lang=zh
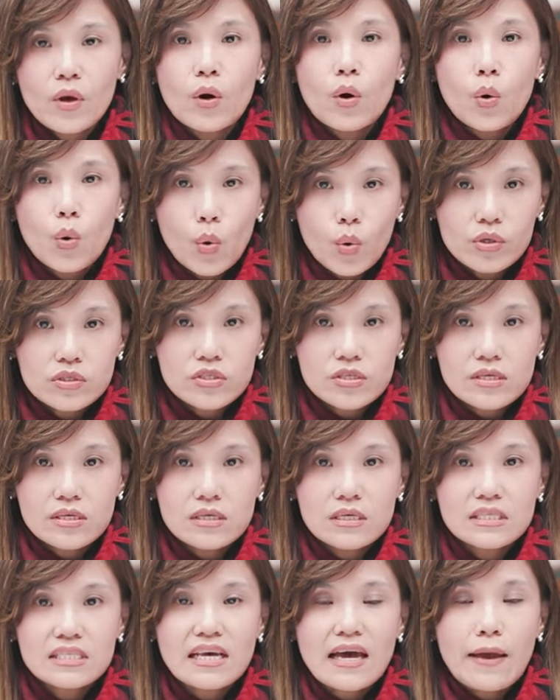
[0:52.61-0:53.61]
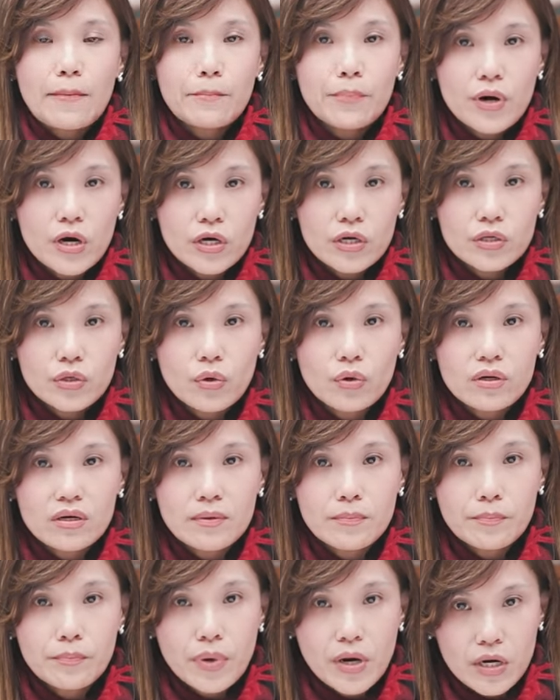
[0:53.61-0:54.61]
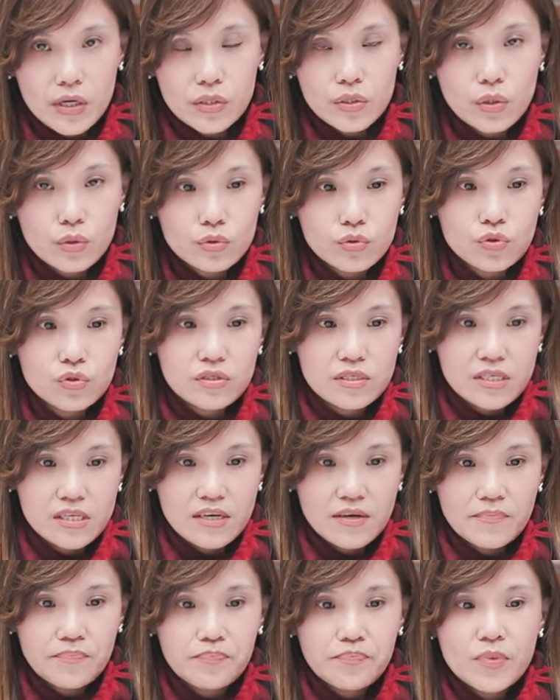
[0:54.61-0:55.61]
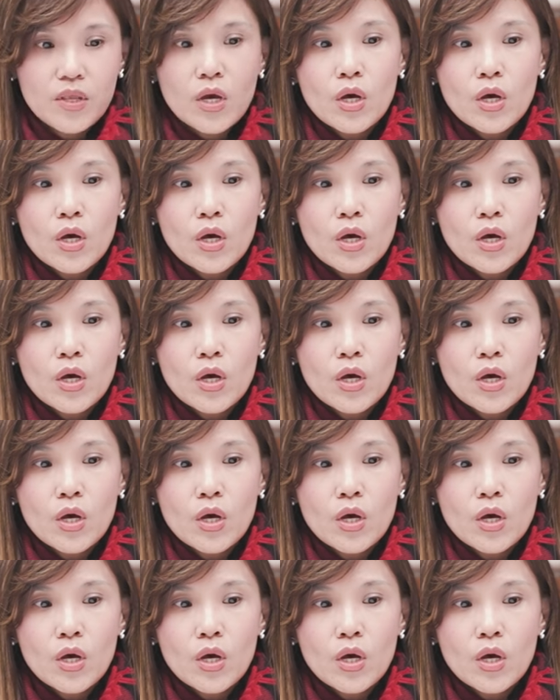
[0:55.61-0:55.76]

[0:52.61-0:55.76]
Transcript: 或者在朋友跟朋友之间。